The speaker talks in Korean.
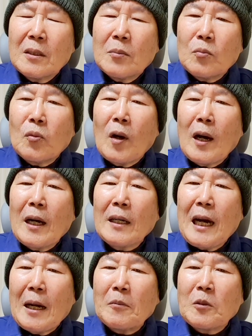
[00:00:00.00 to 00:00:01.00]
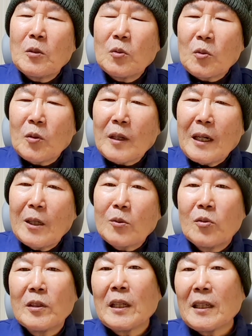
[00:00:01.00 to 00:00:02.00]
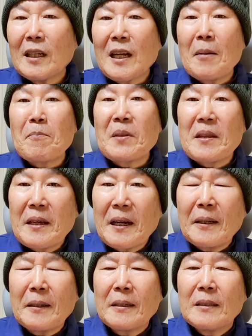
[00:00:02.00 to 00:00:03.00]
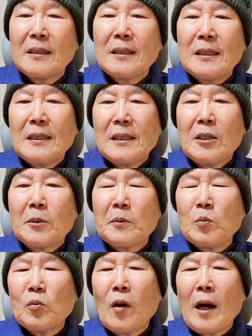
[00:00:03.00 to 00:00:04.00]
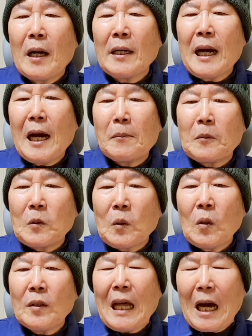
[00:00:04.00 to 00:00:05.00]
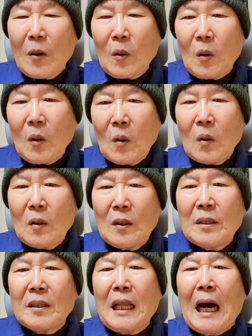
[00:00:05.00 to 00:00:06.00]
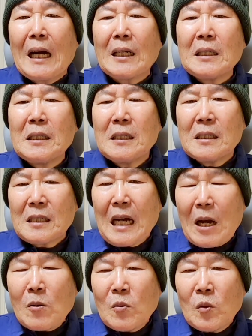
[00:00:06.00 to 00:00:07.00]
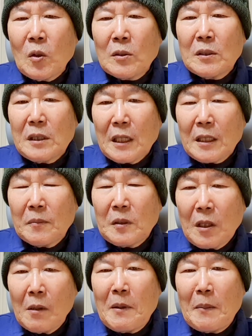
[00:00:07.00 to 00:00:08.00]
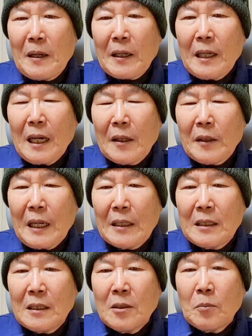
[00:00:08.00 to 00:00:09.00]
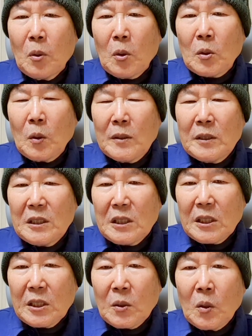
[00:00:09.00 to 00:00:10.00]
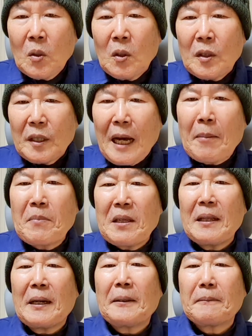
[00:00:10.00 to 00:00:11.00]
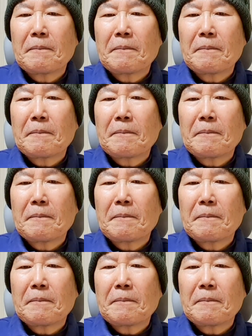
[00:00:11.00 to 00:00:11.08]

무화과 나무는 누굴까요? 둘 다 다 납니다. 여러분 무화과 나무도 나고 나를 가꾸고 책임 열매 맺게 하게 하는 포도원 지기도 납니다.